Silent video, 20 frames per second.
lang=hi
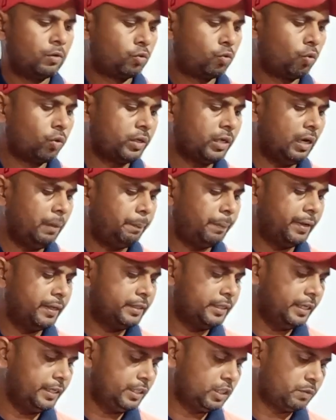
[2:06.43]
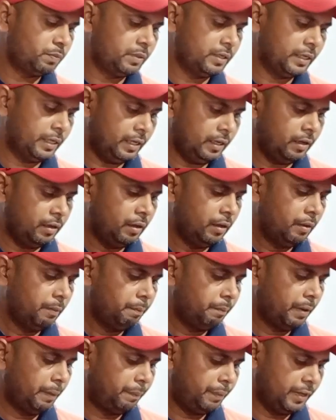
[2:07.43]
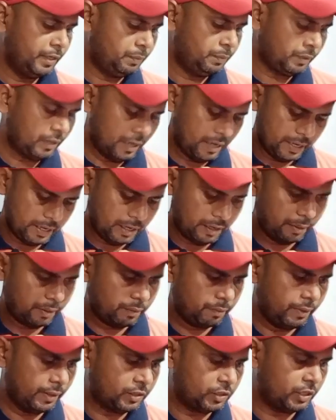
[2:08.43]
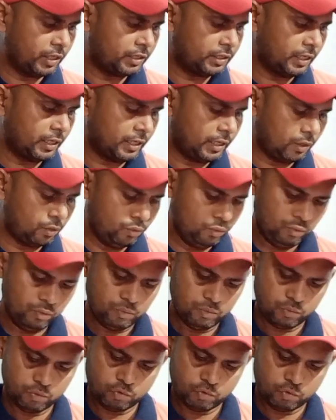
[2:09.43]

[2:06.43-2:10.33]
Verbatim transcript: टोटल पेजे इसमें हैं मैं पेज का अगर एक बार चर्चा करूँ